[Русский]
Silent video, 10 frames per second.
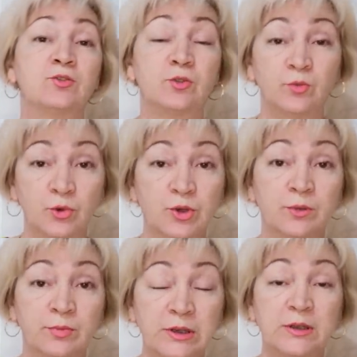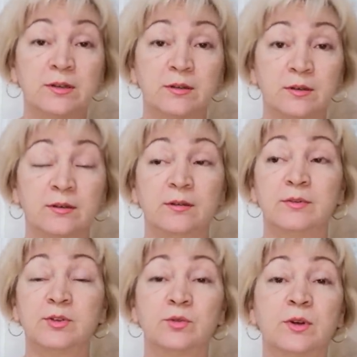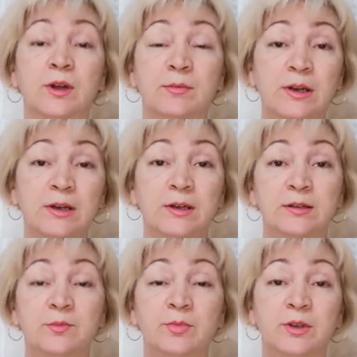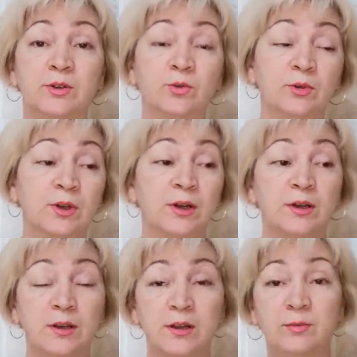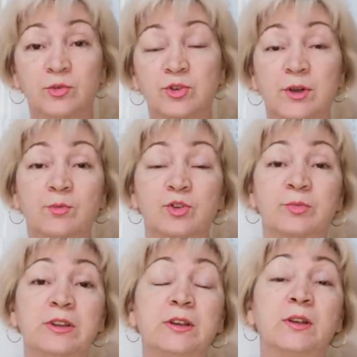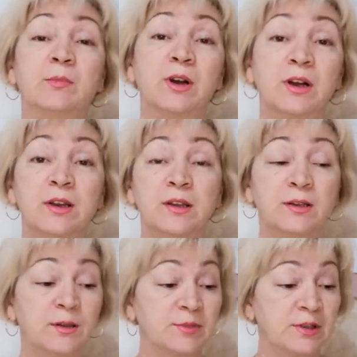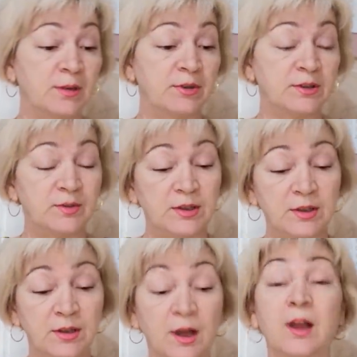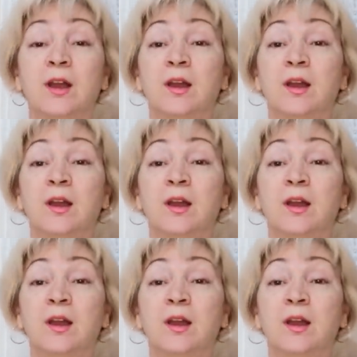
что может быть э, невысокая маленькая температурка и немножко, может быть, недомогание, там слабость, все дела.